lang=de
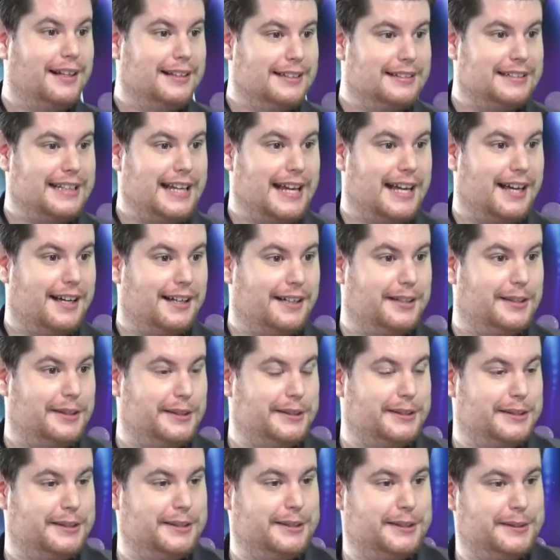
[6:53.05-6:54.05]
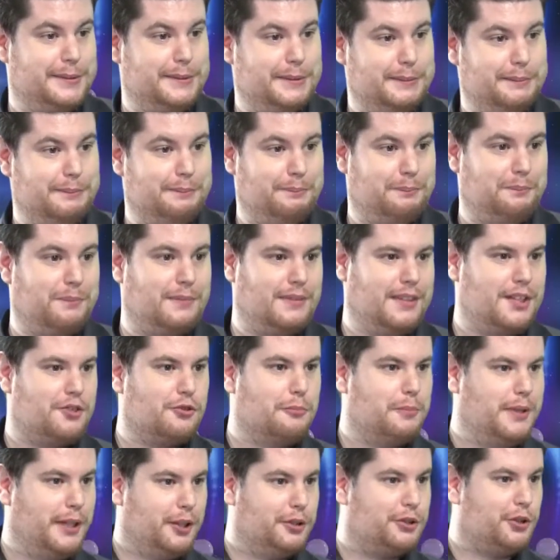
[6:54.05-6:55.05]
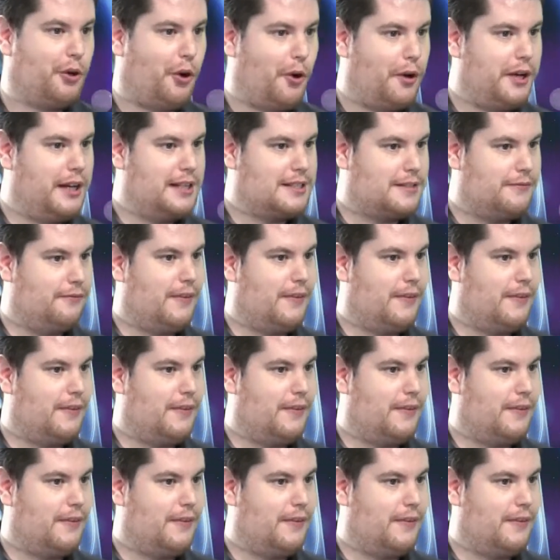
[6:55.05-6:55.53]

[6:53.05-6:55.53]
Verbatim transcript: der äh, äh, äh nicht unbedingt treu ist.